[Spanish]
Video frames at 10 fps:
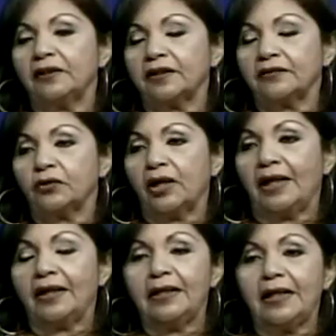
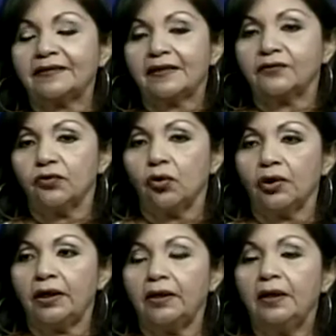internacionales y las
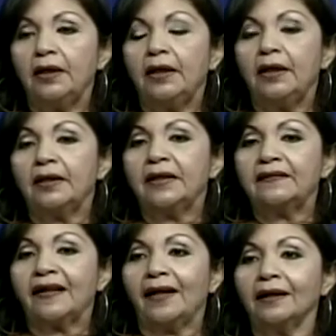sanciones,
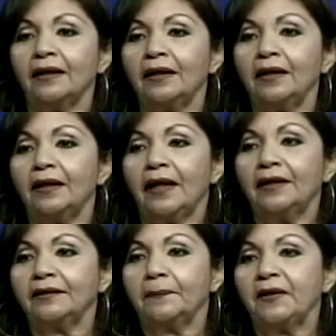quizás eh, la
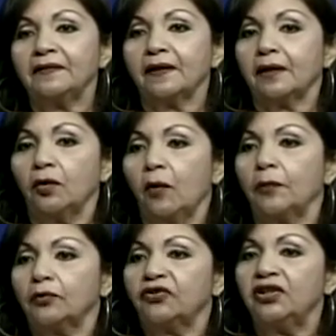gente piense que no,
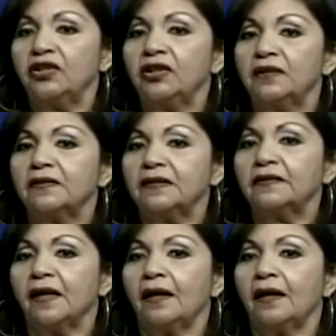pero sí, sí se